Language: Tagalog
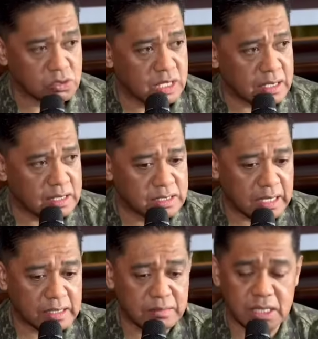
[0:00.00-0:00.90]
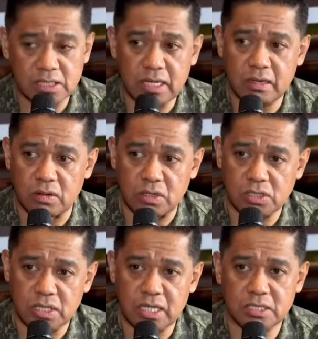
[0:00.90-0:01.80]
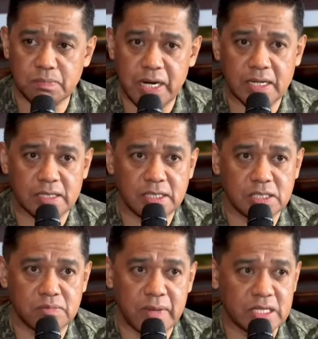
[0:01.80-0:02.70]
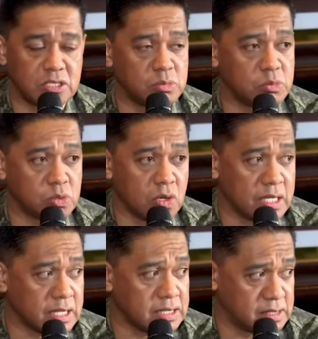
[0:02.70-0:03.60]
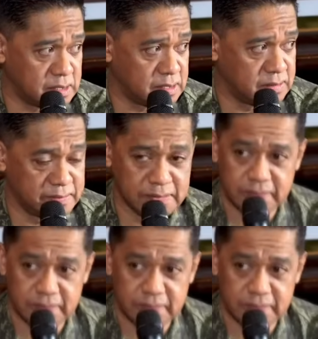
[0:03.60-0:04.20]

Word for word: Pero nagsasagawa na ng investigasyon ng Armed Forces of the Philippines